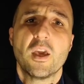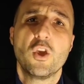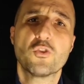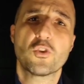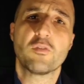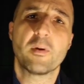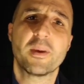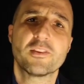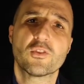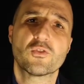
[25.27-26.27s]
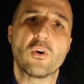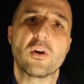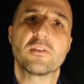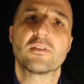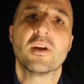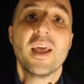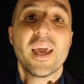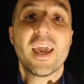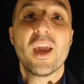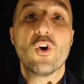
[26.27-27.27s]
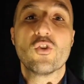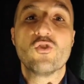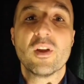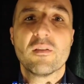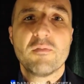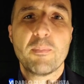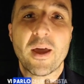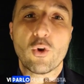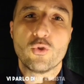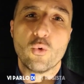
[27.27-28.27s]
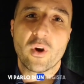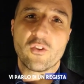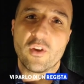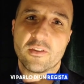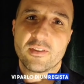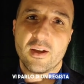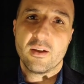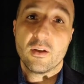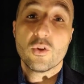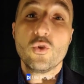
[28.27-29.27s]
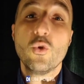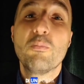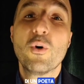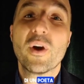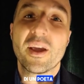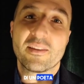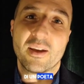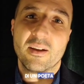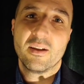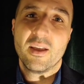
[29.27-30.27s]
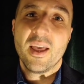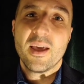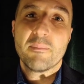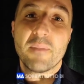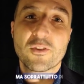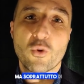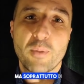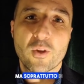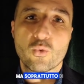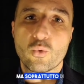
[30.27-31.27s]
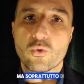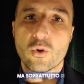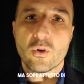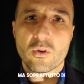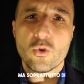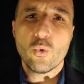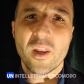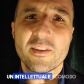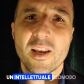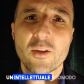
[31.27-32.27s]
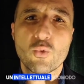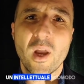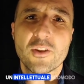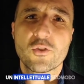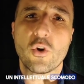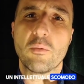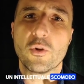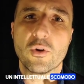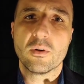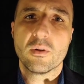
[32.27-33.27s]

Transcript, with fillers: Io sono Fabrizio Stories e oggi vi parlo di un regista di un poeta, ma soprattutto di un intellettuale scomodo,